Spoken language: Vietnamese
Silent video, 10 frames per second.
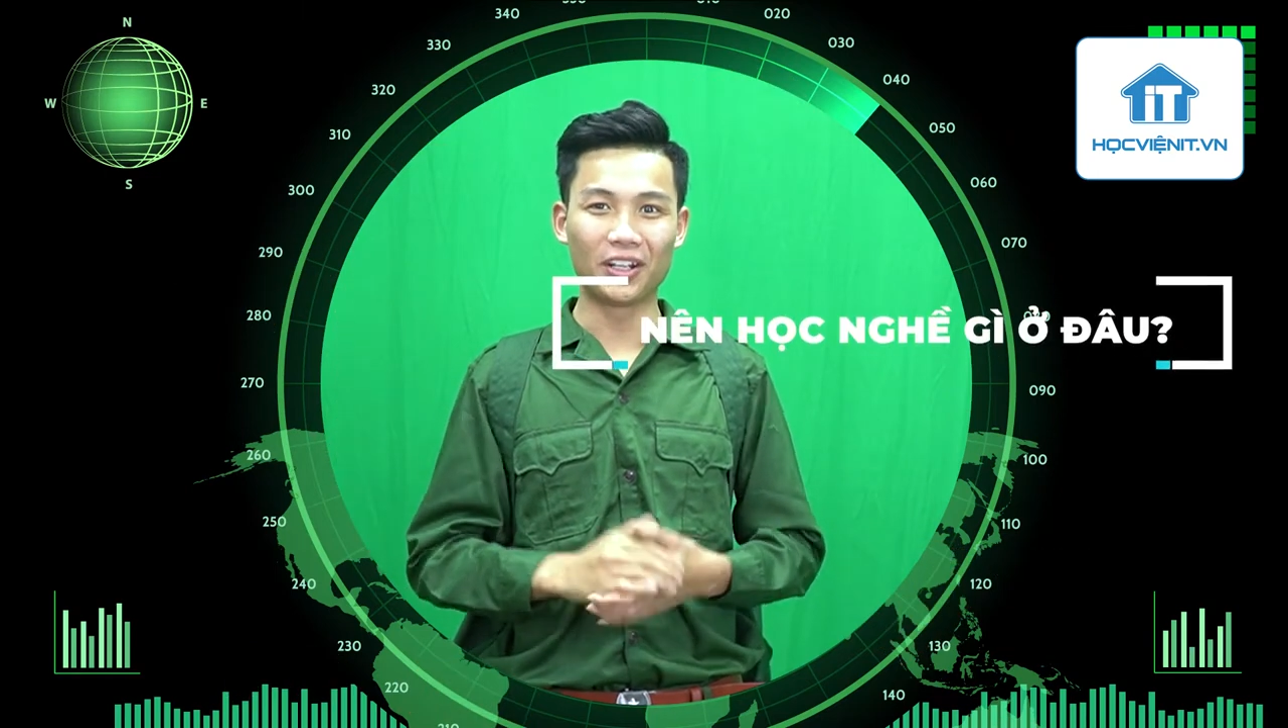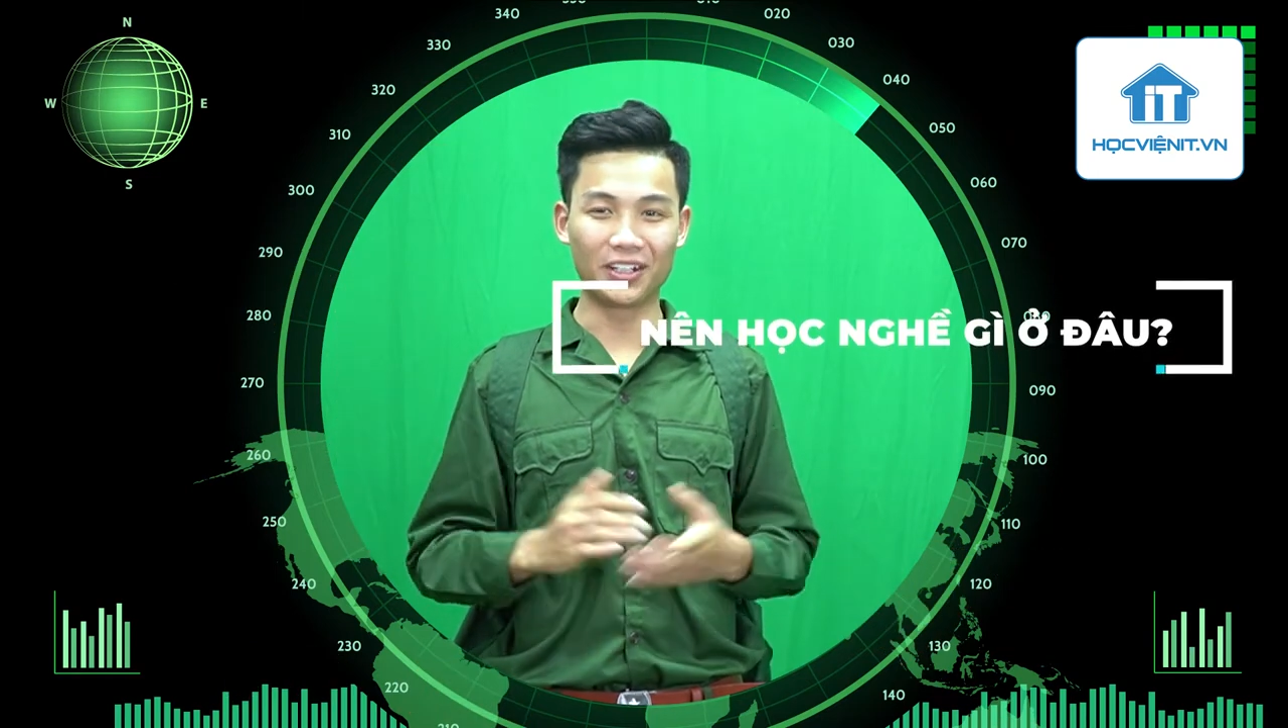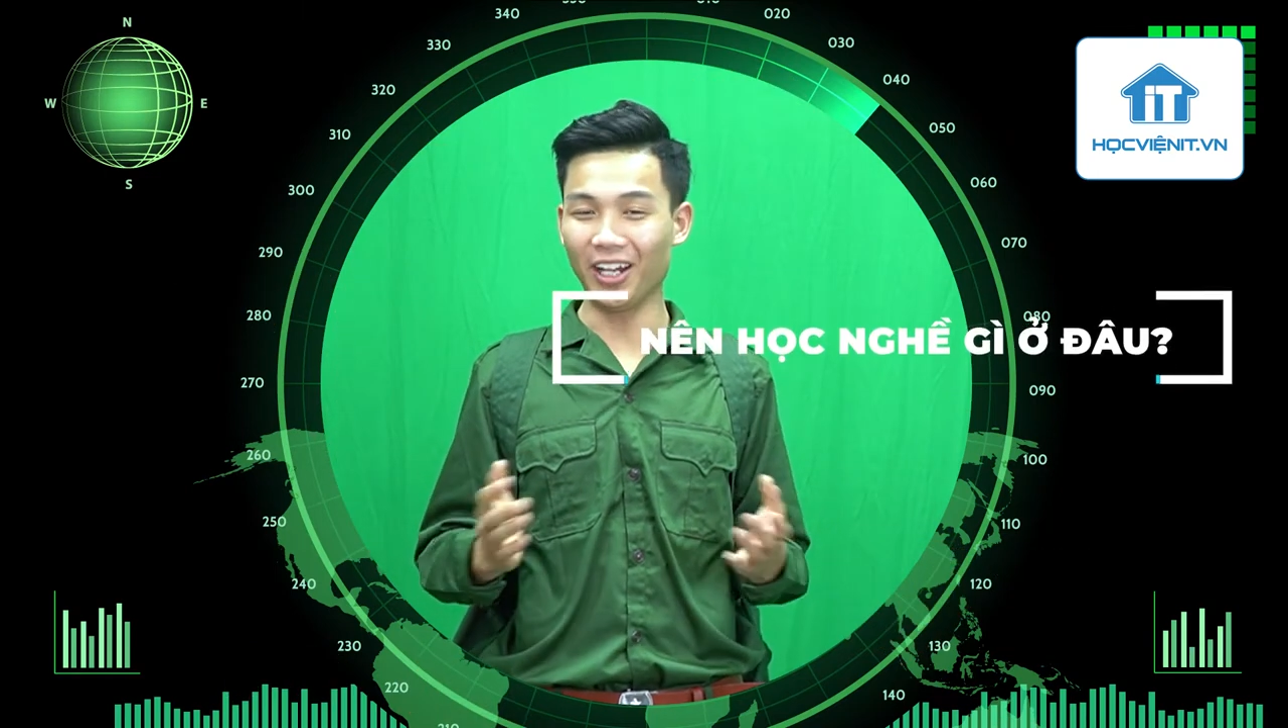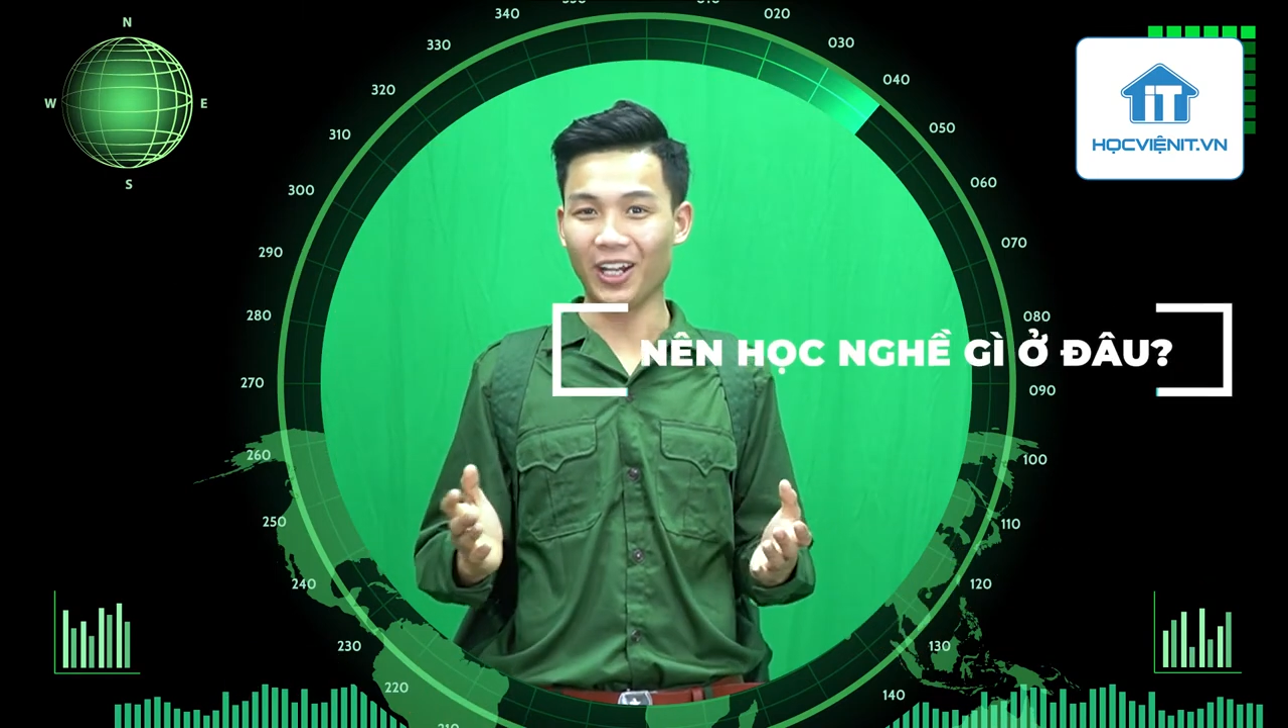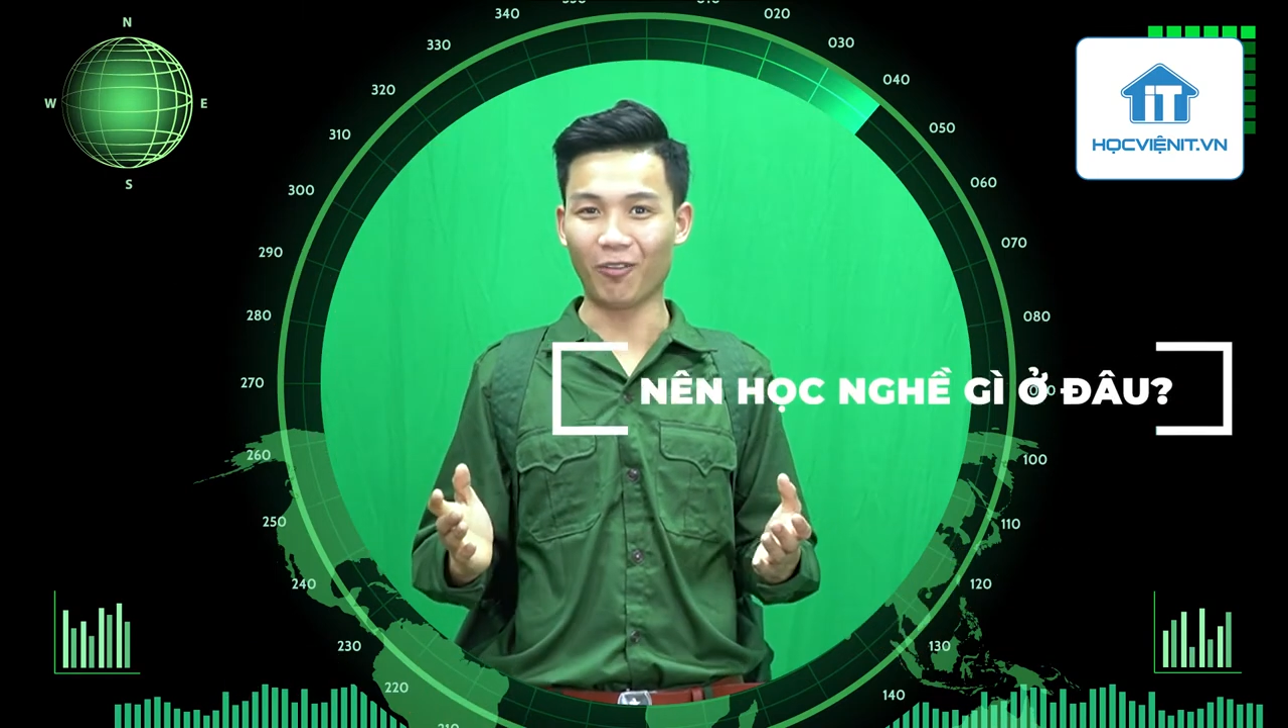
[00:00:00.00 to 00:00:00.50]

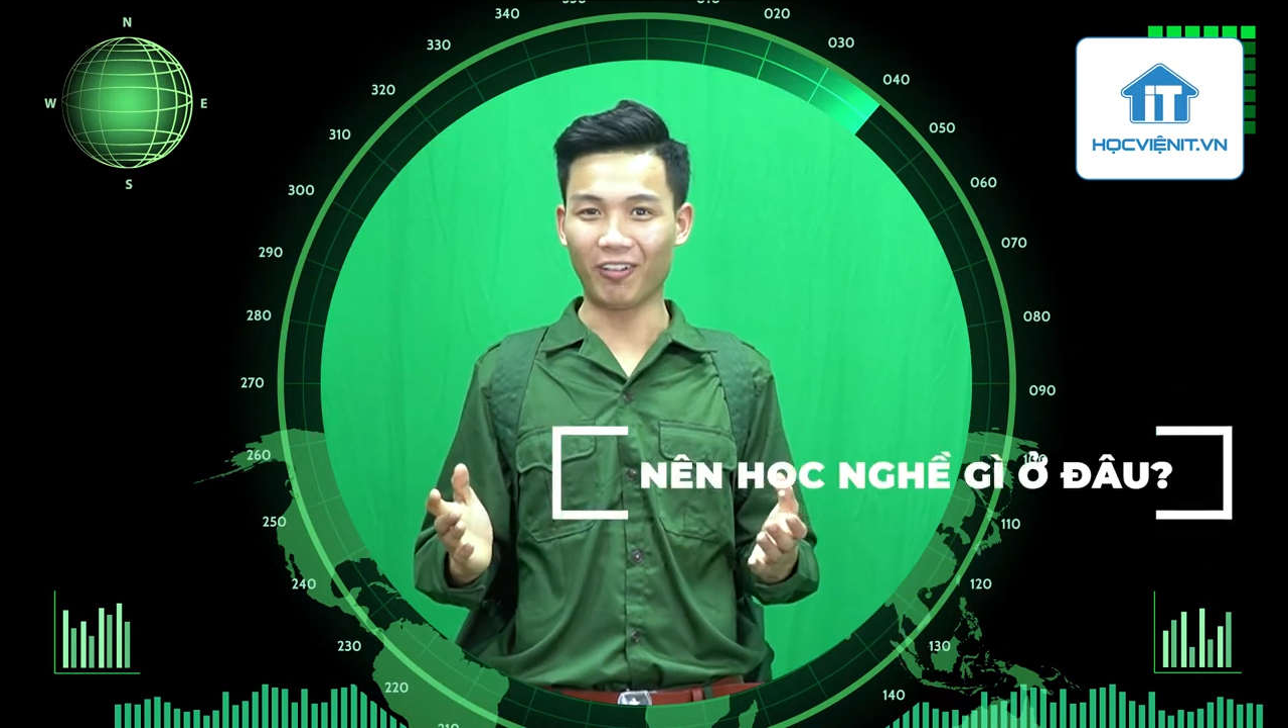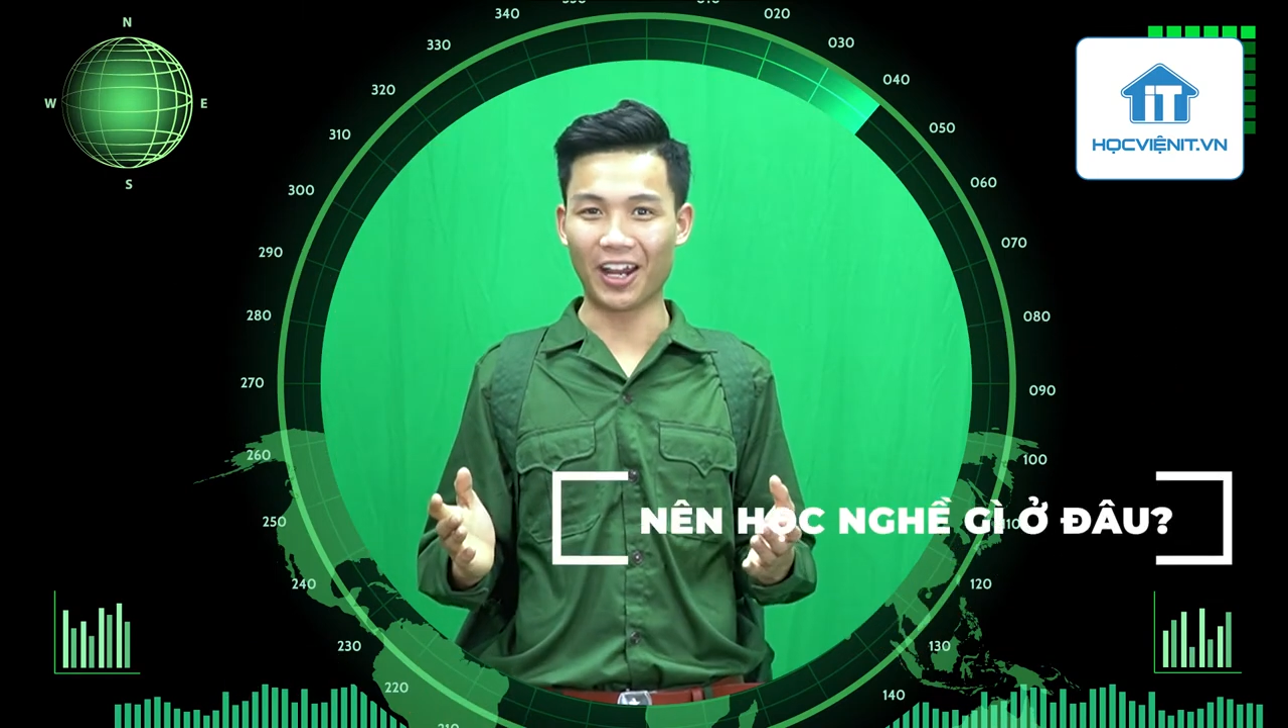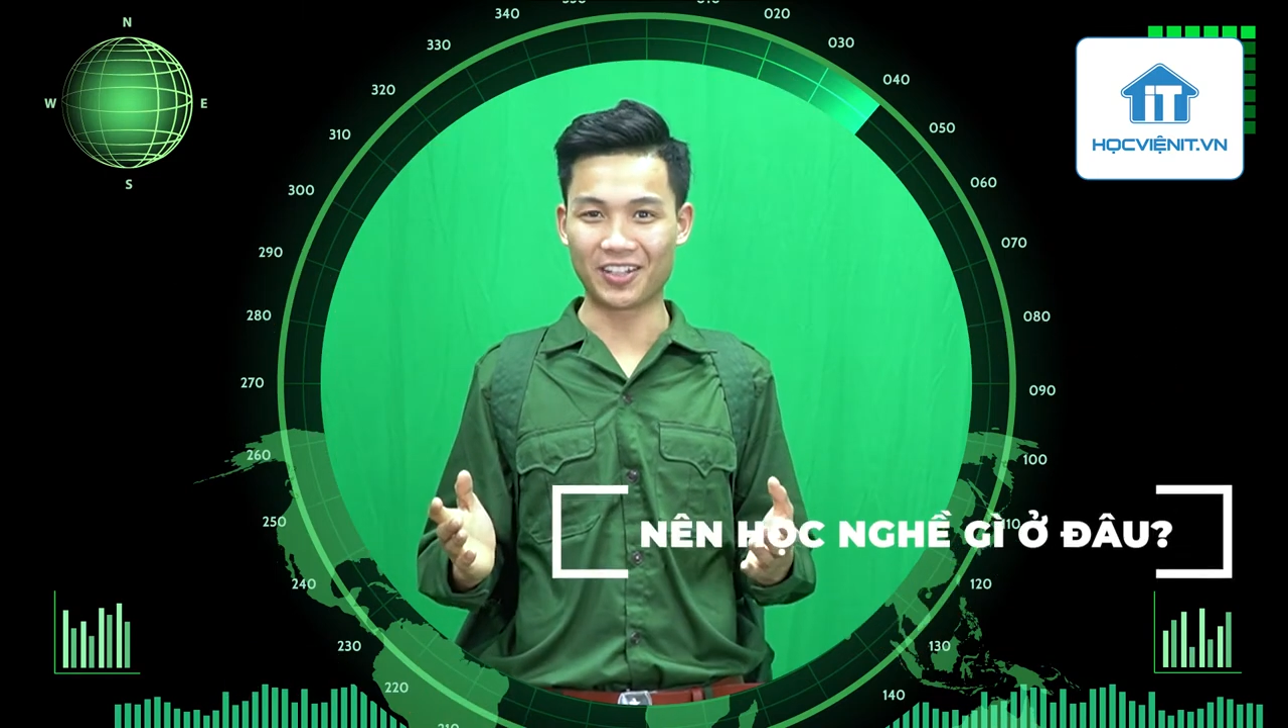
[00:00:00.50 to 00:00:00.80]
nên học nghề